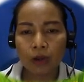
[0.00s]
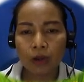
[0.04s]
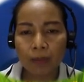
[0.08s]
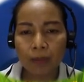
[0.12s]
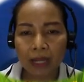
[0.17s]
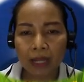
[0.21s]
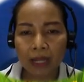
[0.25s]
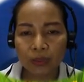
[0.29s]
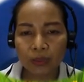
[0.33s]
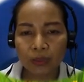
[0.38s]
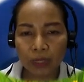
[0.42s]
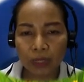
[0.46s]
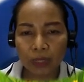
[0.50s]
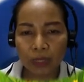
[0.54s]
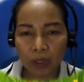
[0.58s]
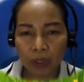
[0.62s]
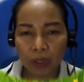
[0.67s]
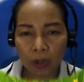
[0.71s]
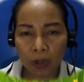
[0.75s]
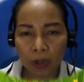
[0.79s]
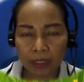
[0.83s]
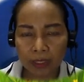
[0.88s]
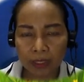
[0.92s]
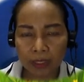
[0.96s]
ลบหลักหน่วย
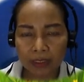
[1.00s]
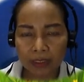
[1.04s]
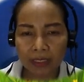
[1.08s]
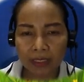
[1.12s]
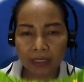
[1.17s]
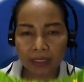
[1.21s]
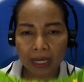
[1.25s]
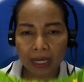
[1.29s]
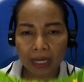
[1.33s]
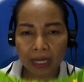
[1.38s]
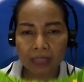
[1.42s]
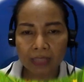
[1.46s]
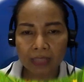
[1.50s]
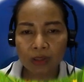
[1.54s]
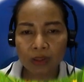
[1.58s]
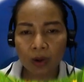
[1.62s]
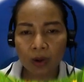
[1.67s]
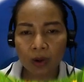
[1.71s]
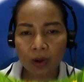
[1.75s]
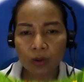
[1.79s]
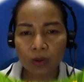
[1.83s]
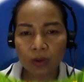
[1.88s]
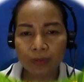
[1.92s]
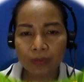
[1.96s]
ก่อนนะคะ
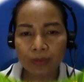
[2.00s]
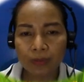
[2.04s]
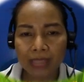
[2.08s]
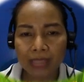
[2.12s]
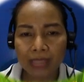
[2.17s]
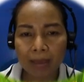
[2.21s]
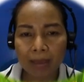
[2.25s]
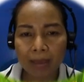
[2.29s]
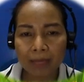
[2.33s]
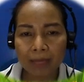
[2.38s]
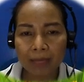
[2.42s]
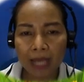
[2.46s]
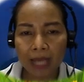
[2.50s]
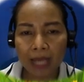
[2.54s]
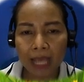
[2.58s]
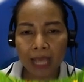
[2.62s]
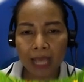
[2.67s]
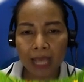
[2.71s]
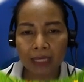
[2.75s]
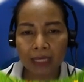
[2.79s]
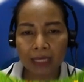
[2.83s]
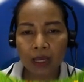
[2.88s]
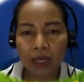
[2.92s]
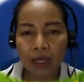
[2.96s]
2ลบ3ไม่
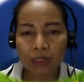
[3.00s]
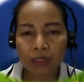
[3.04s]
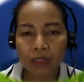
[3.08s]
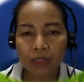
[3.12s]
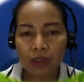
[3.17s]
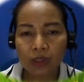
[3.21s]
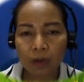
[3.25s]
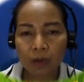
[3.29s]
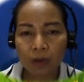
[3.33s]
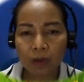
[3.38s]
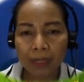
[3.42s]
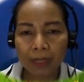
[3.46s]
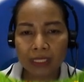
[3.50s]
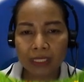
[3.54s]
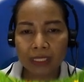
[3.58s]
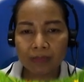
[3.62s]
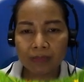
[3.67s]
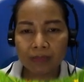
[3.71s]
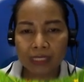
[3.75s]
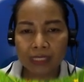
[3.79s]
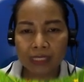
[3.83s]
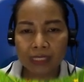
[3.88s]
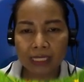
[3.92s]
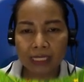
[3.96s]
ได้ 2 ไป
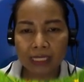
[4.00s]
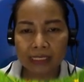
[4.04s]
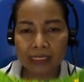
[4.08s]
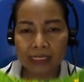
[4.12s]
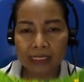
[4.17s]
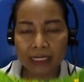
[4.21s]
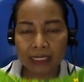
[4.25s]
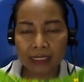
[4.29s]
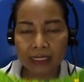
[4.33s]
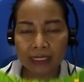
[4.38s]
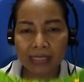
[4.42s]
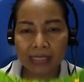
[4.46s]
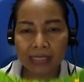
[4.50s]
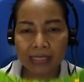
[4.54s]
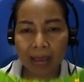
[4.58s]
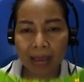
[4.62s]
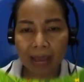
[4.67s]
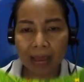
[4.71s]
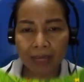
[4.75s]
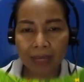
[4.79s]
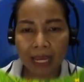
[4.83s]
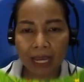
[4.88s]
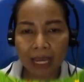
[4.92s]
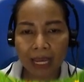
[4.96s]
ยืม 4 4 เหลือ
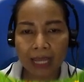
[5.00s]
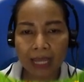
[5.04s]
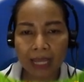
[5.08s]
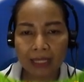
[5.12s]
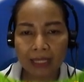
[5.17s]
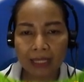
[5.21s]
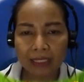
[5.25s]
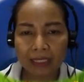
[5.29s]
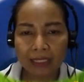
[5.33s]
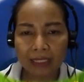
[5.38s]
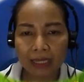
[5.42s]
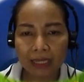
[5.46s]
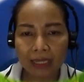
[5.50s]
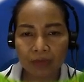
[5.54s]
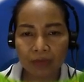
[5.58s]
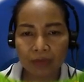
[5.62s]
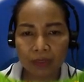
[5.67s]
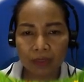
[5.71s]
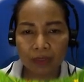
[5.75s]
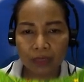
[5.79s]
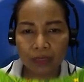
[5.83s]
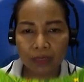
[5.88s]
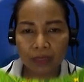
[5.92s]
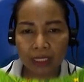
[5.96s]
3 นะคะ เขียน
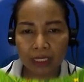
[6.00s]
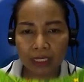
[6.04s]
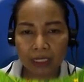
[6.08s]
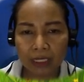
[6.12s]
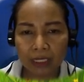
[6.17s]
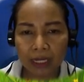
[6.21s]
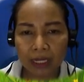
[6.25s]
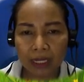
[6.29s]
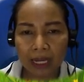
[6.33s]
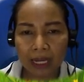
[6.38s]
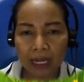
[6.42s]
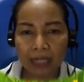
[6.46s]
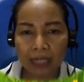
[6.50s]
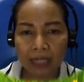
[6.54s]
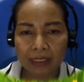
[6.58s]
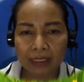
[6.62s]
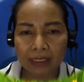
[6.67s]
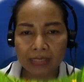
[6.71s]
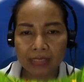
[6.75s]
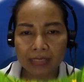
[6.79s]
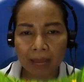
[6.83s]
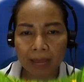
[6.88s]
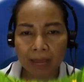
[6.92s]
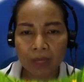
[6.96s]
ไว้ตรงนี้นะคะ
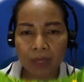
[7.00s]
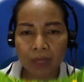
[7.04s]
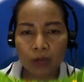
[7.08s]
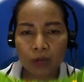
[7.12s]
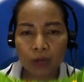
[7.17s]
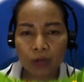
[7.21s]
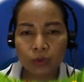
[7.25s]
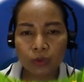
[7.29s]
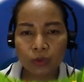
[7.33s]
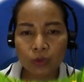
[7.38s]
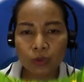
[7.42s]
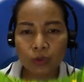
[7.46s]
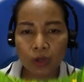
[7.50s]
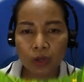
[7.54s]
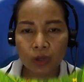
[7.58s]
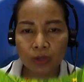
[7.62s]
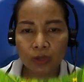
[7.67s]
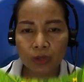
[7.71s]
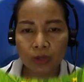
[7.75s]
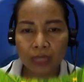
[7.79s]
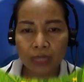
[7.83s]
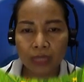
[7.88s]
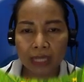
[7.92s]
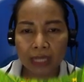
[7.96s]
เหลือ 3 คุณครู
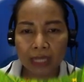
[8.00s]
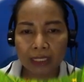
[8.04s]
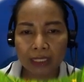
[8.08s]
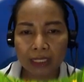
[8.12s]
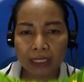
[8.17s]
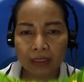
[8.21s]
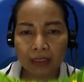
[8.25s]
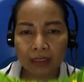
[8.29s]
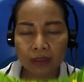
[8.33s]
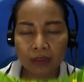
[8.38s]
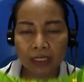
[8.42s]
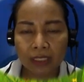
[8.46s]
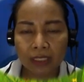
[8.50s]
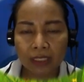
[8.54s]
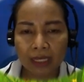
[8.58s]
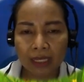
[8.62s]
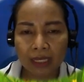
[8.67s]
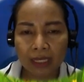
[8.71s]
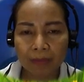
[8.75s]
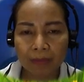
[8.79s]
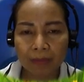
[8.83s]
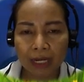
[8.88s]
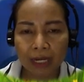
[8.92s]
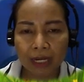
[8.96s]
ขออนุญาต
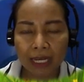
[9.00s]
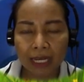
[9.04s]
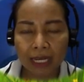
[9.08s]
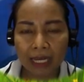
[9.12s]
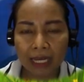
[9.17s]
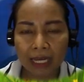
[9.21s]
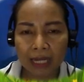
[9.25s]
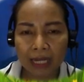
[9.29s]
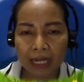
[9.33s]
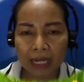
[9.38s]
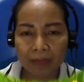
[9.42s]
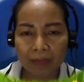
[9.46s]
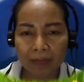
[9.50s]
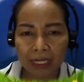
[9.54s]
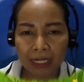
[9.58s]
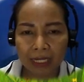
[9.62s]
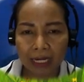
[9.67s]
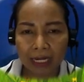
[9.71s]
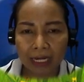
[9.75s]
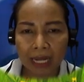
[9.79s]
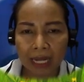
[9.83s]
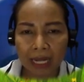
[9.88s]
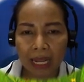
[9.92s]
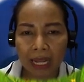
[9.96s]
เขียนเป็นเลขอาราบิ
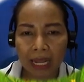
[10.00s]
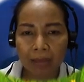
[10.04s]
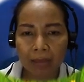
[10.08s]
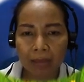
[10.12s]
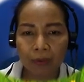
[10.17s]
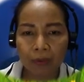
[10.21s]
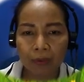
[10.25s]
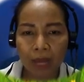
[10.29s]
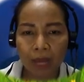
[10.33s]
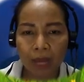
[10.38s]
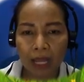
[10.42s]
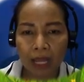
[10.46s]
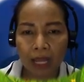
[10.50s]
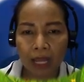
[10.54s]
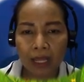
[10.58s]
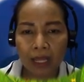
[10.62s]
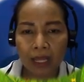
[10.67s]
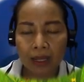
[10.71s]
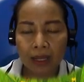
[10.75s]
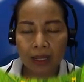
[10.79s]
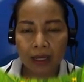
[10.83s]
กนะคะ เพราะว่า